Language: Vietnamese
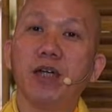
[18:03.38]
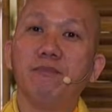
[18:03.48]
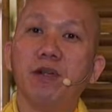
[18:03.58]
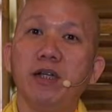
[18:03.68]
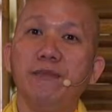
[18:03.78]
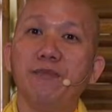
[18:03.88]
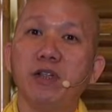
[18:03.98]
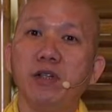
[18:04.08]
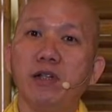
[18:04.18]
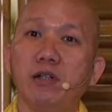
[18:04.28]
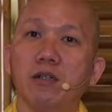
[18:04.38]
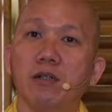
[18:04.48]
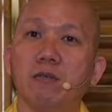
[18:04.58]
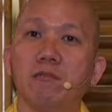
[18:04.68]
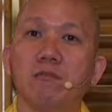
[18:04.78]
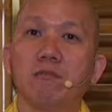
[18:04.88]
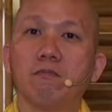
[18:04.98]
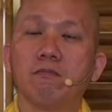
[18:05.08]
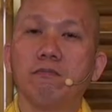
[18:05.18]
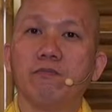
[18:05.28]
nghiệp là điểm tựa
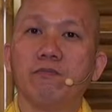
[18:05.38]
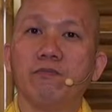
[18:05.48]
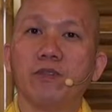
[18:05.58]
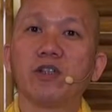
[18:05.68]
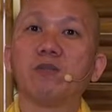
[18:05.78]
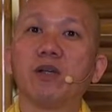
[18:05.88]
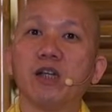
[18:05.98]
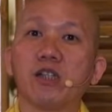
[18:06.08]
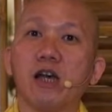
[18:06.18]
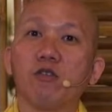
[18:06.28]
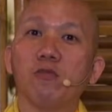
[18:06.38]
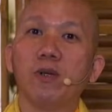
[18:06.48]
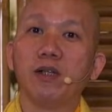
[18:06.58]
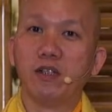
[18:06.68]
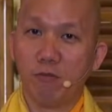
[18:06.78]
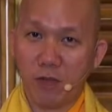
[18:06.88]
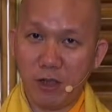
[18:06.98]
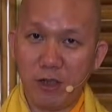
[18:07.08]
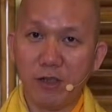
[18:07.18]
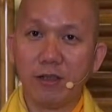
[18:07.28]
ở trong đời sau của mình trong
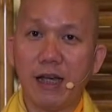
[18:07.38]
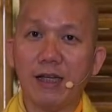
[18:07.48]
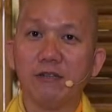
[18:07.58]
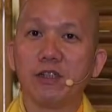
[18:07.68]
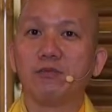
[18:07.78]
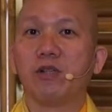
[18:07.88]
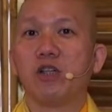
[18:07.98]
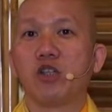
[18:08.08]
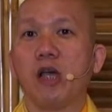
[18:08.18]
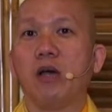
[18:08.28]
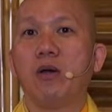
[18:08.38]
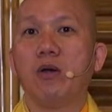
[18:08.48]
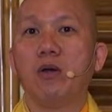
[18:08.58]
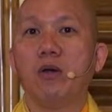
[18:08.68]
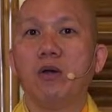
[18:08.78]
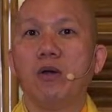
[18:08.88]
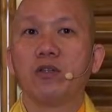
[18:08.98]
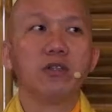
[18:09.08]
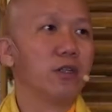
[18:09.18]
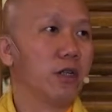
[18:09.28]
thời hiện tại và trong đời sau
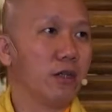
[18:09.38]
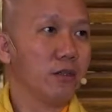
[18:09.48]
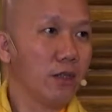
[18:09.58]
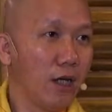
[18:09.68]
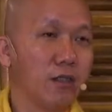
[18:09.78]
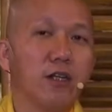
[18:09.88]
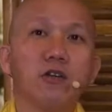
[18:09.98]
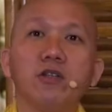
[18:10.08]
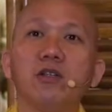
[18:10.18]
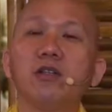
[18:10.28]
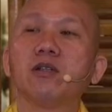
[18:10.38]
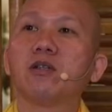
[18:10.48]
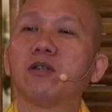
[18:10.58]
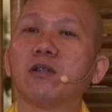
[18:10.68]
cho nên cẩn thận đối với